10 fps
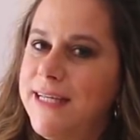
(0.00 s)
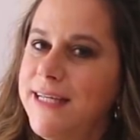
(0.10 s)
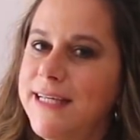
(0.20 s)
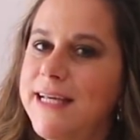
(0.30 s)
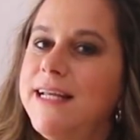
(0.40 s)

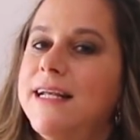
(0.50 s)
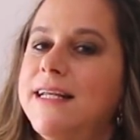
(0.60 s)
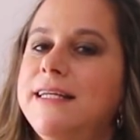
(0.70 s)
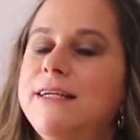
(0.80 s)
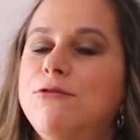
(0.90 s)
E ele
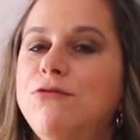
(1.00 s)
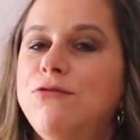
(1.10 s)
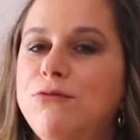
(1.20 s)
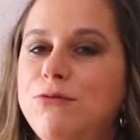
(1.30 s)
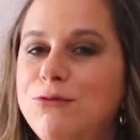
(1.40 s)
ali
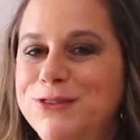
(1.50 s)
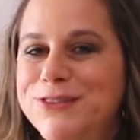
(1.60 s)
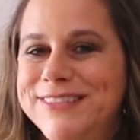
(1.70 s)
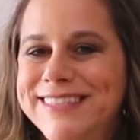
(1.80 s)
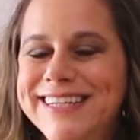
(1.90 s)

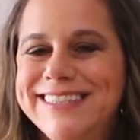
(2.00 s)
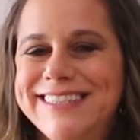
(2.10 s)
confuso, né?